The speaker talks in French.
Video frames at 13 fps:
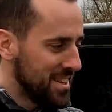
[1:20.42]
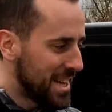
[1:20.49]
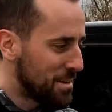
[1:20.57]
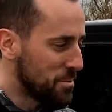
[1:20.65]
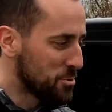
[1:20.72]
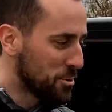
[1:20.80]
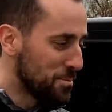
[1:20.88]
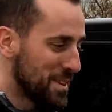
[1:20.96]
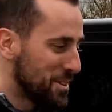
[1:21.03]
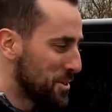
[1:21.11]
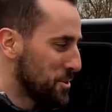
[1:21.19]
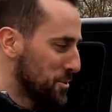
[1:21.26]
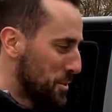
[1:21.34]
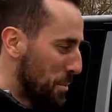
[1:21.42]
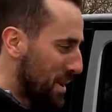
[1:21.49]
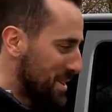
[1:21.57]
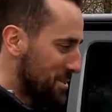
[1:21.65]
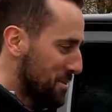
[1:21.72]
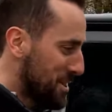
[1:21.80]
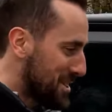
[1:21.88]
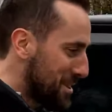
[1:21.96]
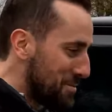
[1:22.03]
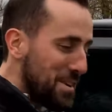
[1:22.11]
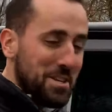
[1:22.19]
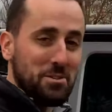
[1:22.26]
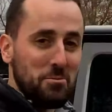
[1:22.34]
À mon tour maintenant de vous présenter cette
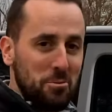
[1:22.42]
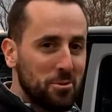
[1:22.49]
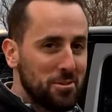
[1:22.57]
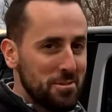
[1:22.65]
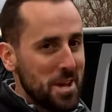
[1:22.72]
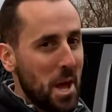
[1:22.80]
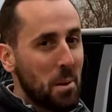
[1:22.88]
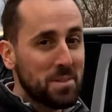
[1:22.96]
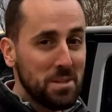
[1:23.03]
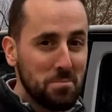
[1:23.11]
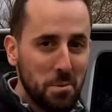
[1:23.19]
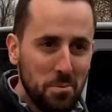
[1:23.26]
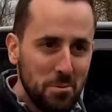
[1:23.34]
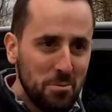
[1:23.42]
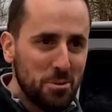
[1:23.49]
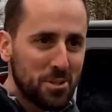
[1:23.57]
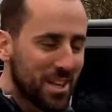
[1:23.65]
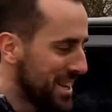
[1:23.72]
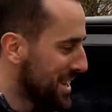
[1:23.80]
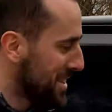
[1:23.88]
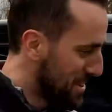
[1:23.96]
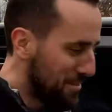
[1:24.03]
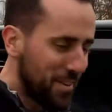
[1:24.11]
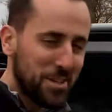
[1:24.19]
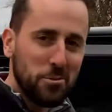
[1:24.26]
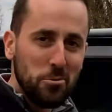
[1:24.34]
version un petit peu plus musclée,
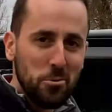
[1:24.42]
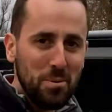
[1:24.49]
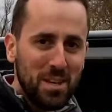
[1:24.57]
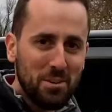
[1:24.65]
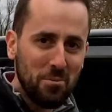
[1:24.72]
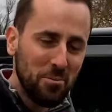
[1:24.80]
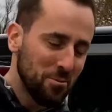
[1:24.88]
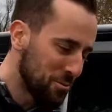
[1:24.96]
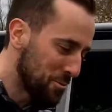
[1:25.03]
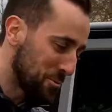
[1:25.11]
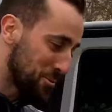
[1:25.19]
version Rubicon, donc